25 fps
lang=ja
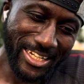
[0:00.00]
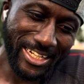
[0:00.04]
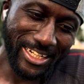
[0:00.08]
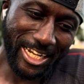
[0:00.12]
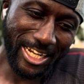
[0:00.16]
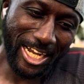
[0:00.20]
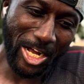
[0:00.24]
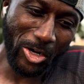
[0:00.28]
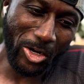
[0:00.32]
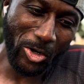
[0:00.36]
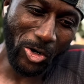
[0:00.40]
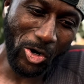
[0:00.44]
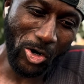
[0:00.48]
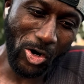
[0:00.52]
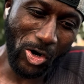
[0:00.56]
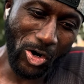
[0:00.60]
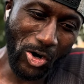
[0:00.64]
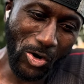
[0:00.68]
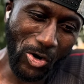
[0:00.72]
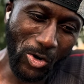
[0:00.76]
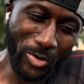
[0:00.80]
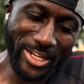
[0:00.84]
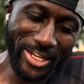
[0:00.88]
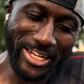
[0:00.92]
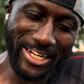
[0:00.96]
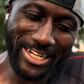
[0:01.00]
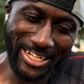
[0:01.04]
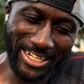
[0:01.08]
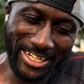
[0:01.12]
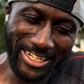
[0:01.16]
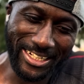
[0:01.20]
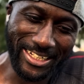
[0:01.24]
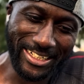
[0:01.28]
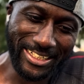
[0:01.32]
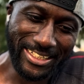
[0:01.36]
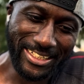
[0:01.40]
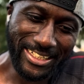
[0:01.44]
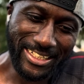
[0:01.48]
あの、俺
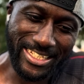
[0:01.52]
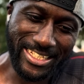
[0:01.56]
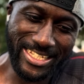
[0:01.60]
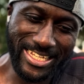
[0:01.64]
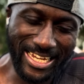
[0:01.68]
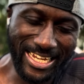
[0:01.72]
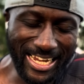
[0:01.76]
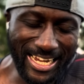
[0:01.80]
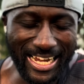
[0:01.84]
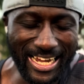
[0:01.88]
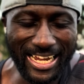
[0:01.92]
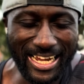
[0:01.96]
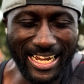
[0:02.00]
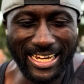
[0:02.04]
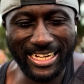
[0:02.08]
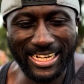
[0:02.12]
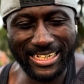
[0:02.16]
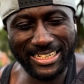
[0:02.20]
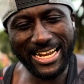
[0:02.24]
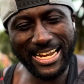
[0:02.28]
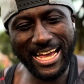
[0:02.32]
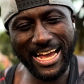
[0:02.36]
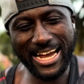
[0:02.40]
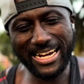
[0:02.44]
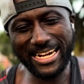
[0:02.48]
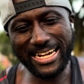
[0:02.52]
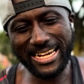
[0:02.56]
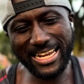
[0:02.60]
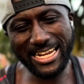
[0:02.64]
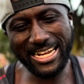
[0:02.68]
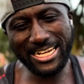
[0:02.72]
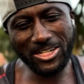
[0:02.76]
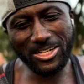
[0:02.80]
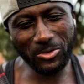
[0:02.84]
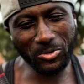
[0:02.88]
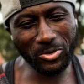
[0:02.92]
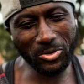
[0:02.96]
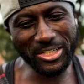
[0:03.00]
が、いやー、何年
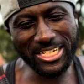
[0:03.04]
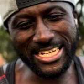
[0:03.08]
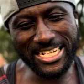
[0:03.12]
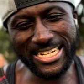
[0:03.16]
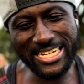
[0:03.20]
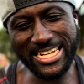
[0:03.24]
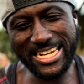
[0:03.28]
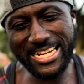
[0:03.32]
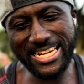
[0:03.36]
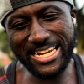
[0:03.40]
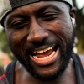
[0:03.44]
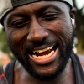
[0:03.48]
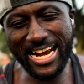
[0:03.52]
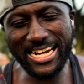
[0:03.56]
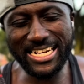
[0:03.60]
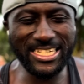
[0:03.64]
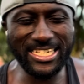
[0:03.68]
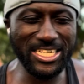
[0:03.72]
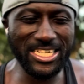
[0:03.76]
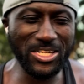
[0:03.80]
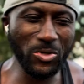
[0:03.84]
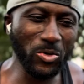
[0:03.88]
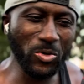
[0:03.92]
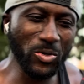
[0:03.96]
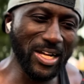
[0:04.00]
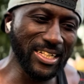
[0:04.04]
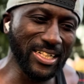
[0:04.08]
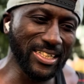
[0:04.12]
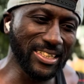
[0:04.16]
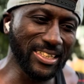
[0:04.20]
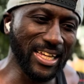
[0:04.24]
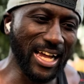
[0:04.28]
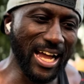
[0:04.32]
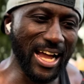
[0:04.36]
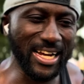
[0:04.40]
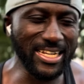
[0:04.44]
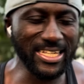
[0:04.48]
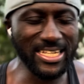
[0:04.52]
の時に何キロだっ
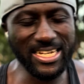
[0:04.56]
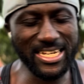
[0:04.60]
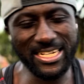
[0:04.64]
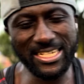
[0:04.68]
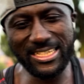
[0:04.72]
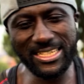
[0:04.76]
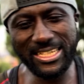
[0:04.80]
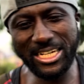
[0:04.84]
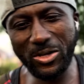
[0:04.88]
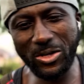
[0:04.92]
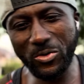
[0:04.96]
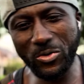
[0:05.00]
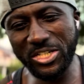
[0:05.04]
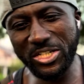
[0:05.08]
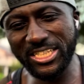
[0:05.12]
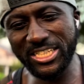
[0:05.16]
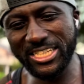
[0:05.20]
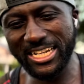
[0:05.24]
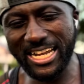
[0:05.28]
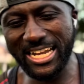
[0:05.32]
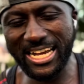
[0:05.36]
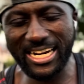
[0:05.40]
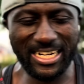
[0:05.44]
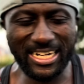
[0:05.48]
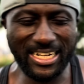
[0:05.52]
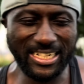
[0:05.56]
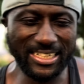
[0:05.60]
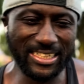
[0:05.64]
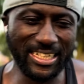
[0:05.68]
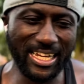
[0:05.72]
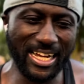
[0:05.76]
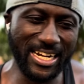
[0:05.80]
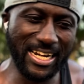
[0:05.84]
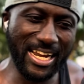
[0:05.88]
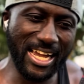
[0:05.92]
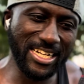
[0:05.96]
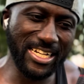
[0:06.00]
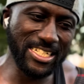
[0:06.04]
た、筋トレをしてなかっ
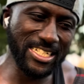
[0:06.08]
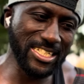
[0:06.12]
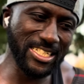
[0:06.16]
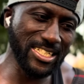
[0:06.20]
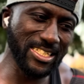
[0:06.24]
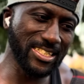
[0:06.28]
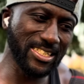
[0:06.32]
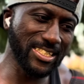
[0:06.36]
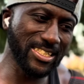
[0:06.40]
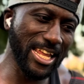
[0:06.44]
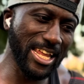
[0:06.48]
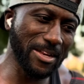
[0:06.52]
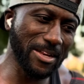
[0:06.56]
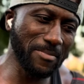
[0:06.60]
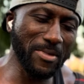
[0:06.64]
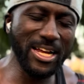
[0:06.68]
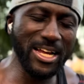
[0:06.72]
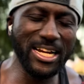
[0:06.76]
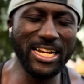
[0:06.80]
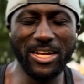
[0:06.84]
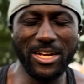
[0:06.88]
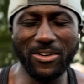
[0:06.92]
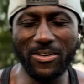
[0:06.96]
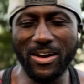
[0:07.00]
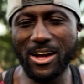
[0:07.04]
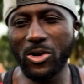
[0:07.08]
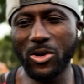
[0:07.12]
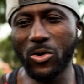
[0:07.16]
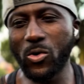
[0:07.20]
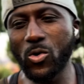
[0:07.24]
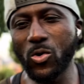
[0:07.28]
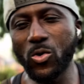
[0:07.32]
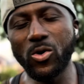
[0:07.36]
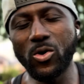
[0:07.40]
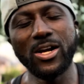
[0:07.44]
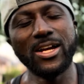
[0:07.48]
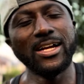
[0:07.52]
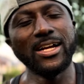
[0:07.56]
た、何年までは、
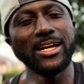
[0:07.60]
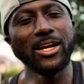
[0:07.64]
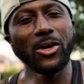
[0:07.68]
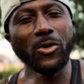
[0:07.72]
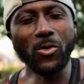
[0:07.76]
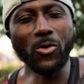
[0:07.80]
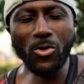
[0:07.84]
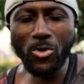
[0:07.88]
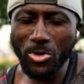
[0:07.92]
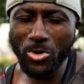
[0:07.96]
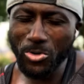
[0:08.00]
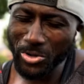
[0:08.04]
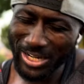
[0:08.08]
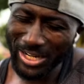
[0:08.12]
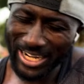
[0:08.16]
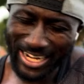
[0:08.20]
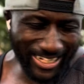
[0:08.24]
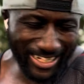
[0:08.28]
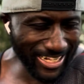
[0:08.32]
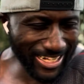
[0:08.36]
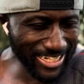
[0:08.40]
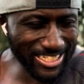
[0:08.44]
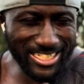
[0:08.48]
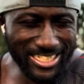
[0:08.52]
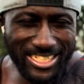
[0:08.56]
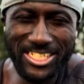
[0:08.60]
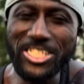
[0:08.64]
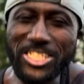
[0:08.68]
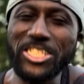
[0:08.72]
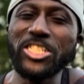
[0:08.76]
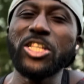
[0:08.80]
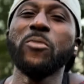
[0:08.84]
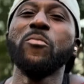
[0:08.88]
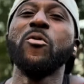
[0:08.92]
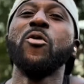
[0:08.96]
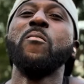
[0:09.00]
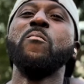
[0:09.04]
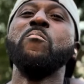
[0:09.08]
こう、こういう話して
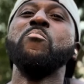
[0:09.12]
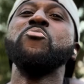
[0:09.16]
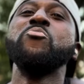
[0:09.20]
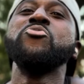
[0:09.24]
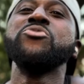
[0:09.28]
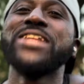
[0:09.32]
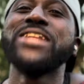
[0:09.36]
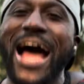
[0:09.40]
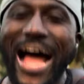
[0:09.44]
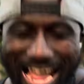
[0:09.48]
も無駄。